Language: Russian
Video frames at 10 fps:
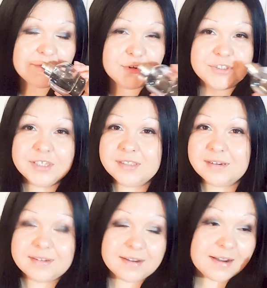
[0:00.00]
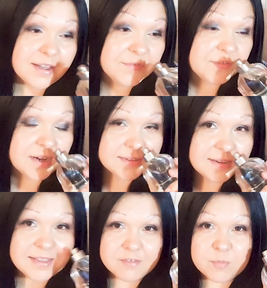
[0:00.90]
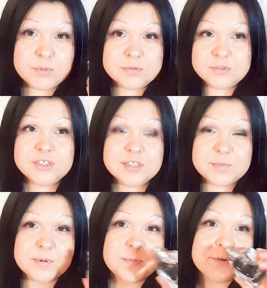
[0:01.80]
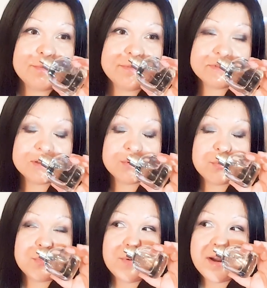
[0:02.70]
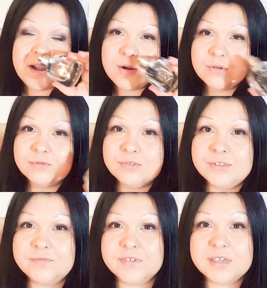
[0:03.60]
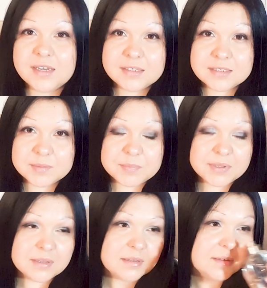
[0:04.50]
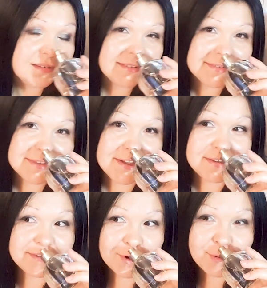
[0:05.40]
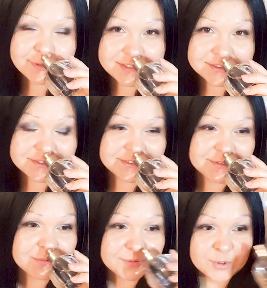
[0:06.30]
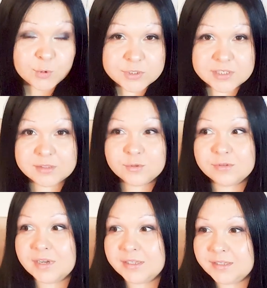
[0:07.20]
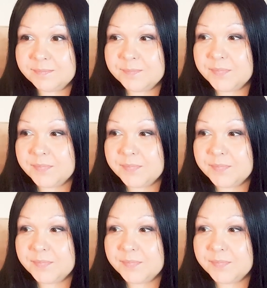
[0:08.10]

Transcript: Вот это кайф. Когда я его получила, попробовала, вау, нифига себе. Это роза же, но роза, но они